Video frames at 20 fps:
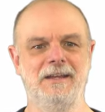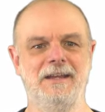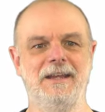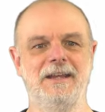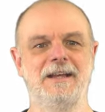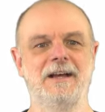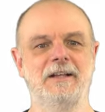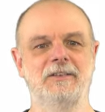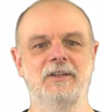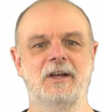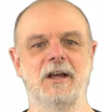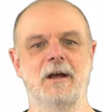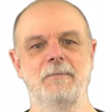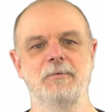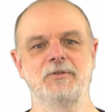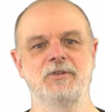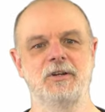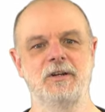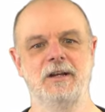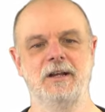い方か
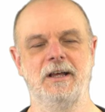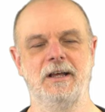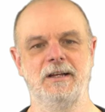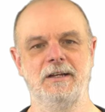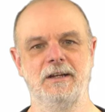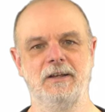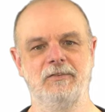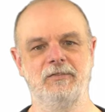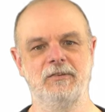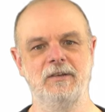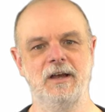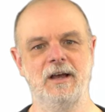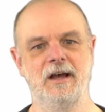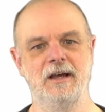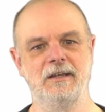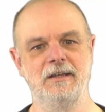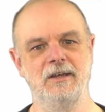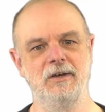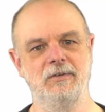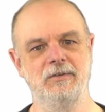もしれないんです
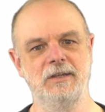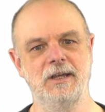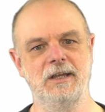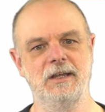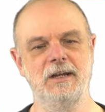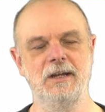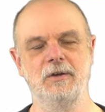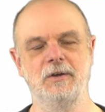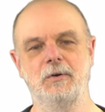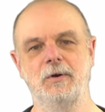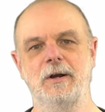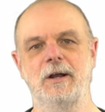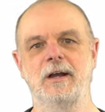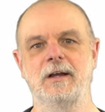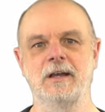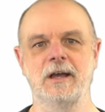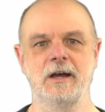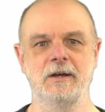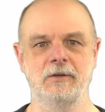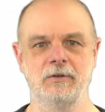が、基本的にこれが
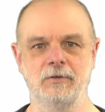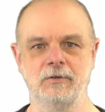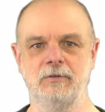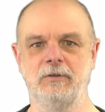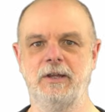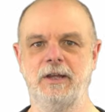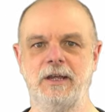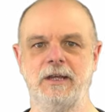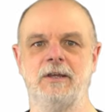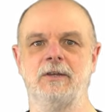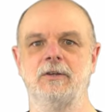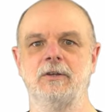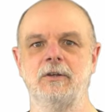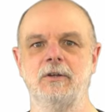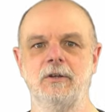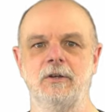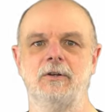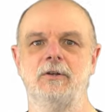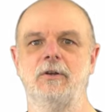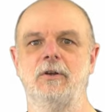各リンク
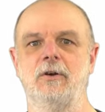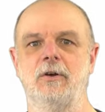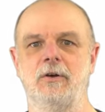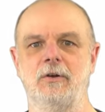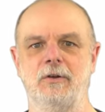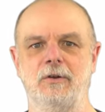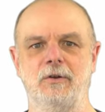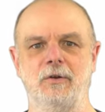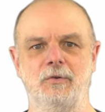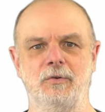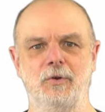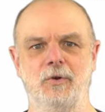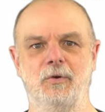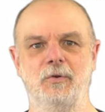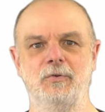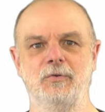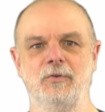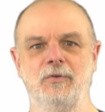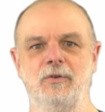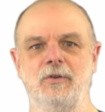の
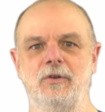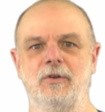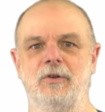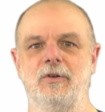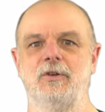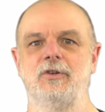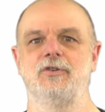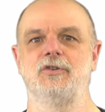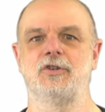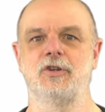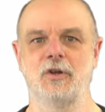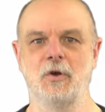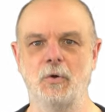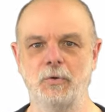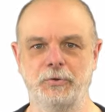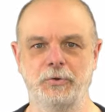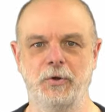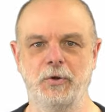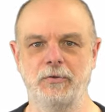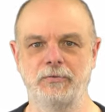の仕
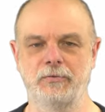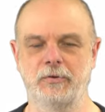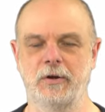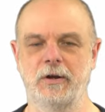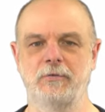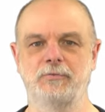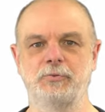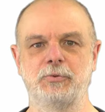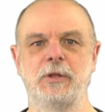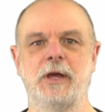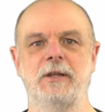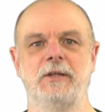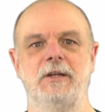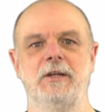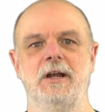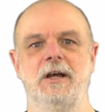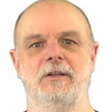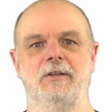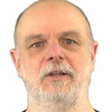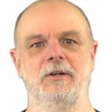事、それが負担に
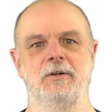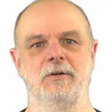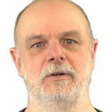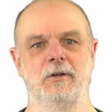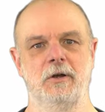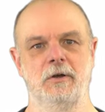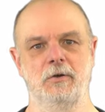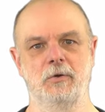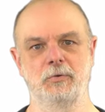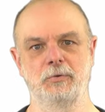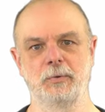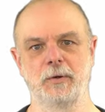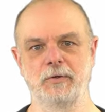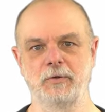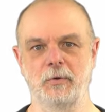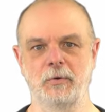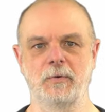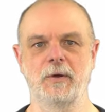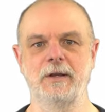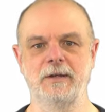なっていることは
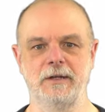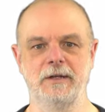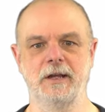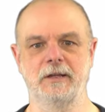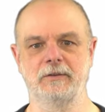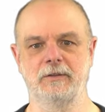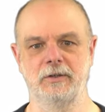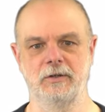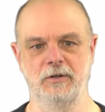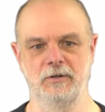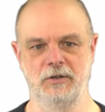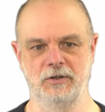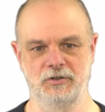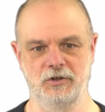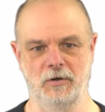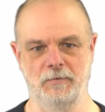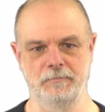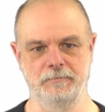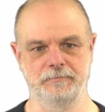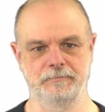どのくらいになっているで
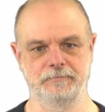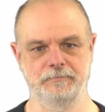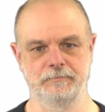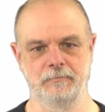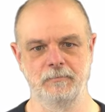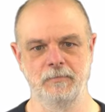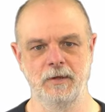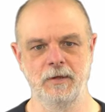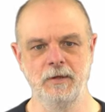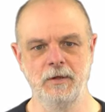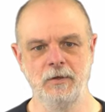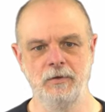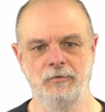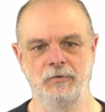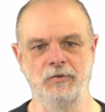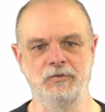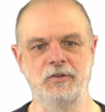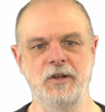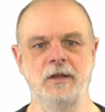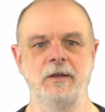しょう。
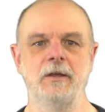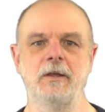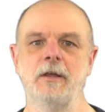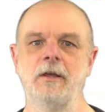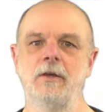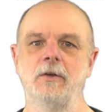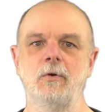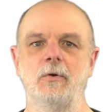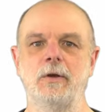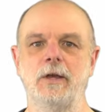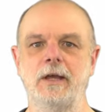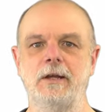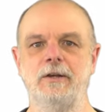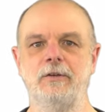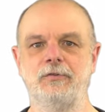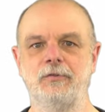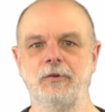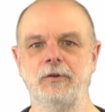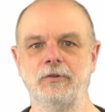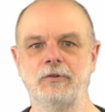そして、合計に
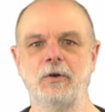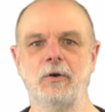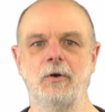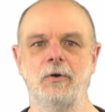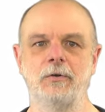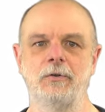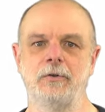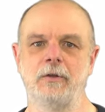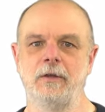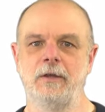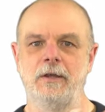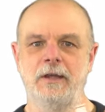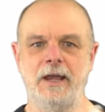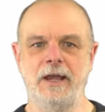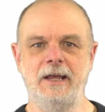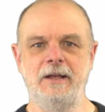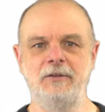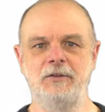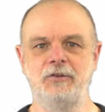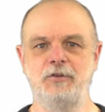すると、
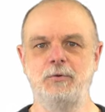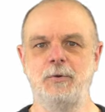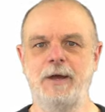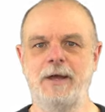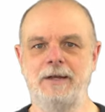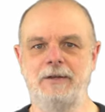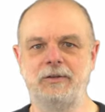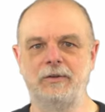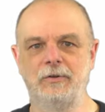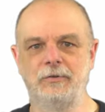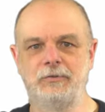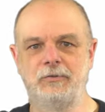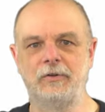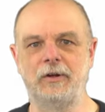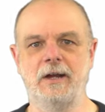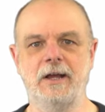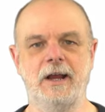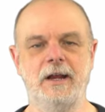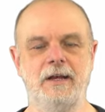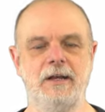エンドトゥエンドのつ
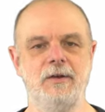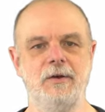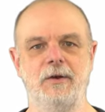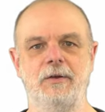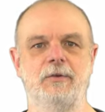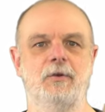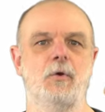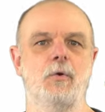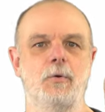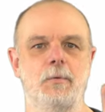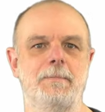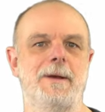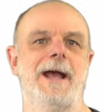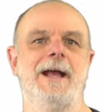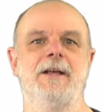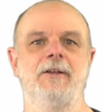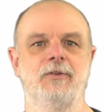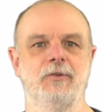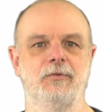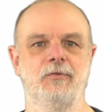ながりには、この
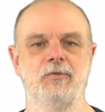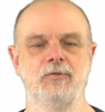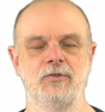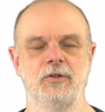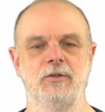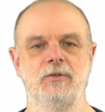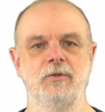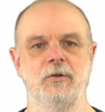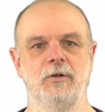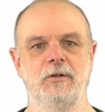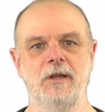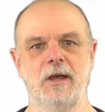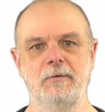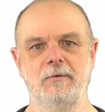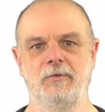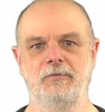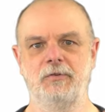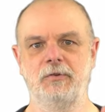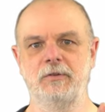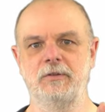パケットを通信
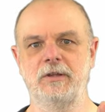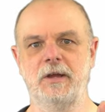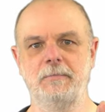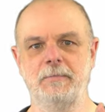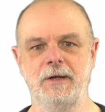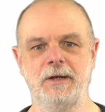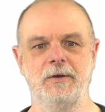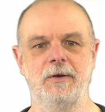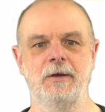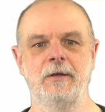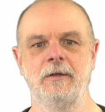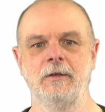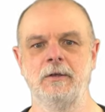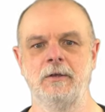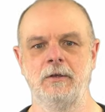するためには、